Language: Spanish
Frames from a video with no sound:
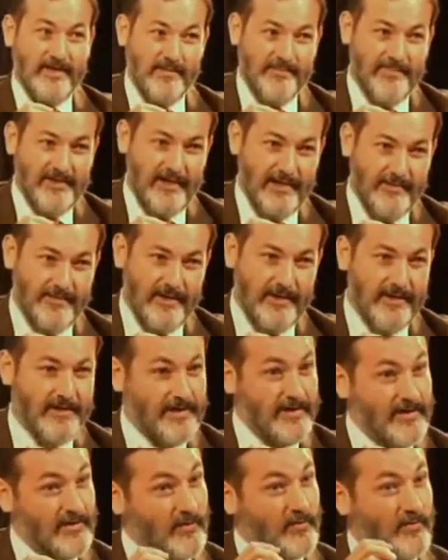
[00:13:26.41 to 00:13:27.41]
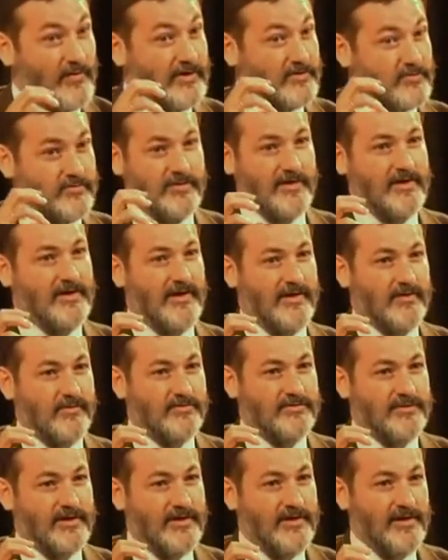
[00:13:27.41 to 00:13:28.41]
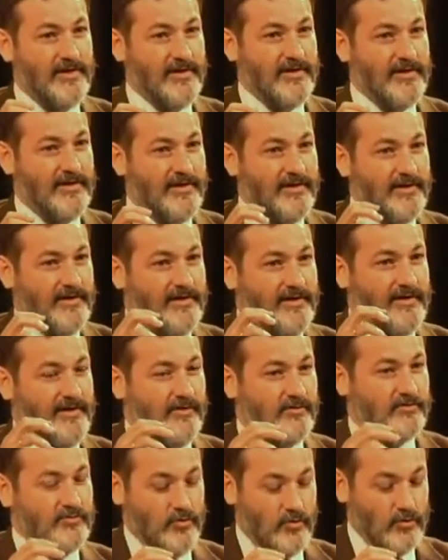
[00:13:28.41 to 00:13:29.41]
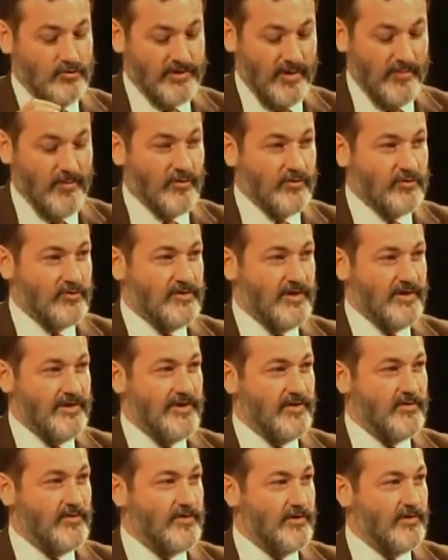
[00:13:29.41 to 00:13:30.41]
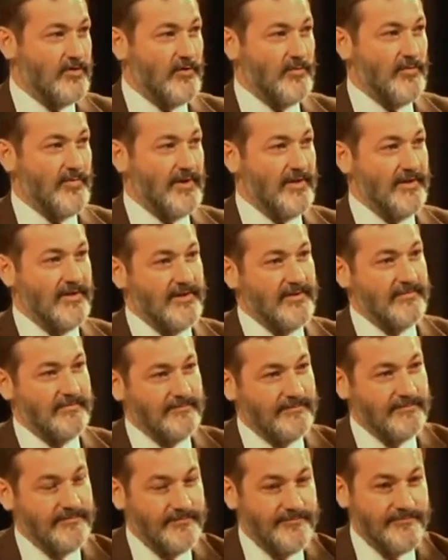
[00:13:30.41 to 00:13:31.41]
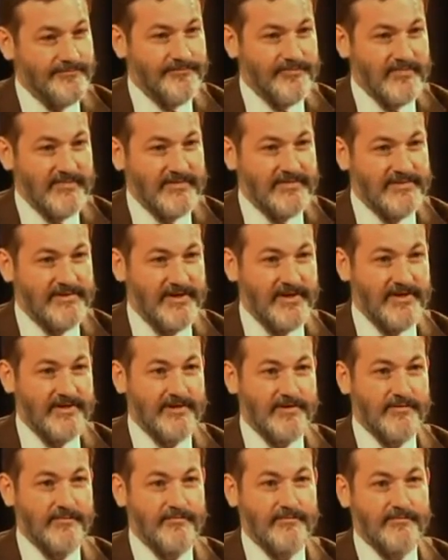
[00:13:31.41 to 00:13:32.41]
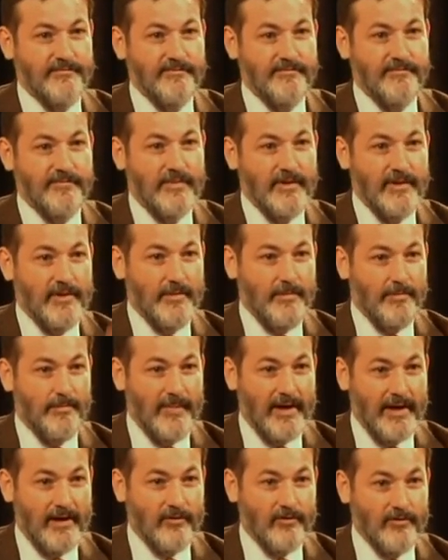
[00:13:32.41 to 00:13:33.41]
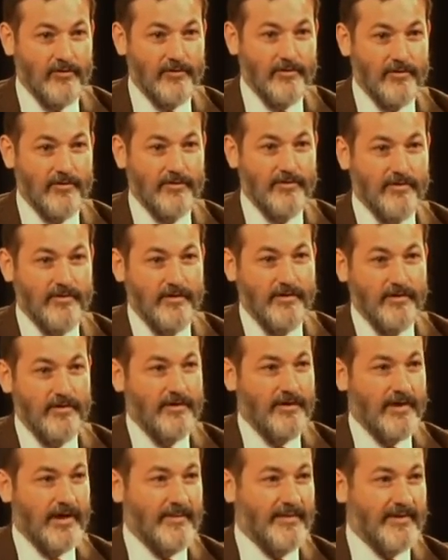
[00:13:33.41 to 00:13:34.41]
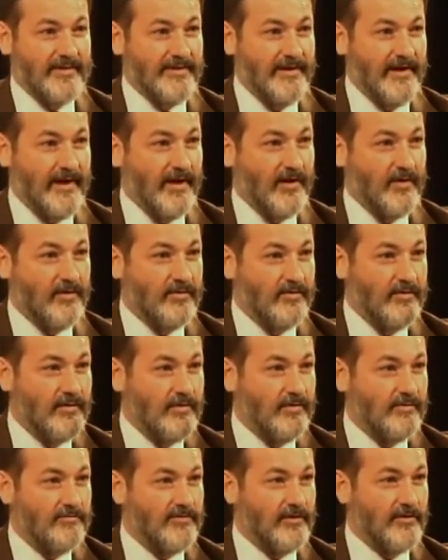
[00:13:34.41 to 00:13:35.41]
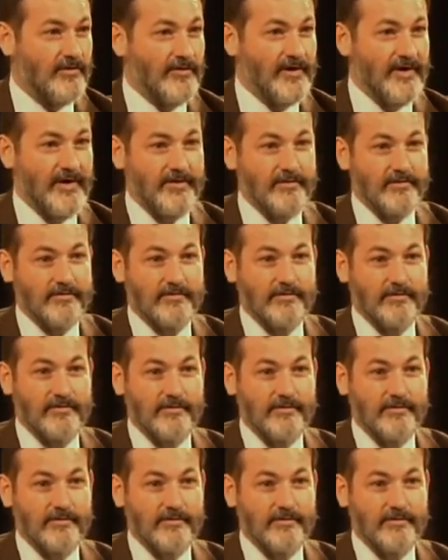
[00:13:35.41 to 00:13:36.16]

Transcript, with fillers: de la palabra con la historia de la cosa. En los, chamorros le dieron el nombre de tren, vagón, abanderado, fogonero,